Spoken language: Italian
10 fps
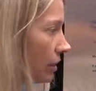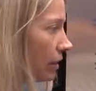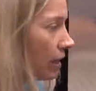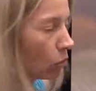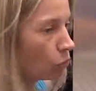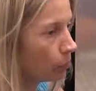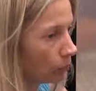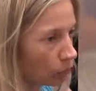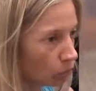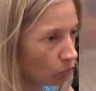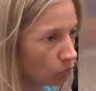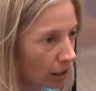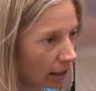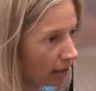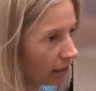la
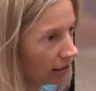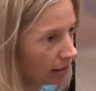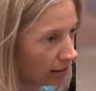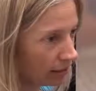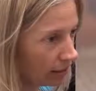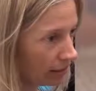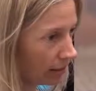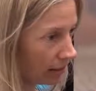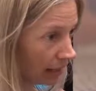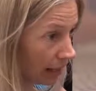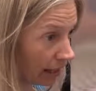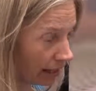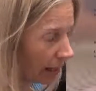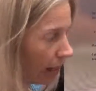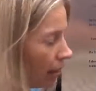copertura della
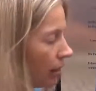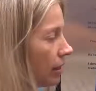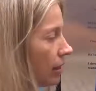tela,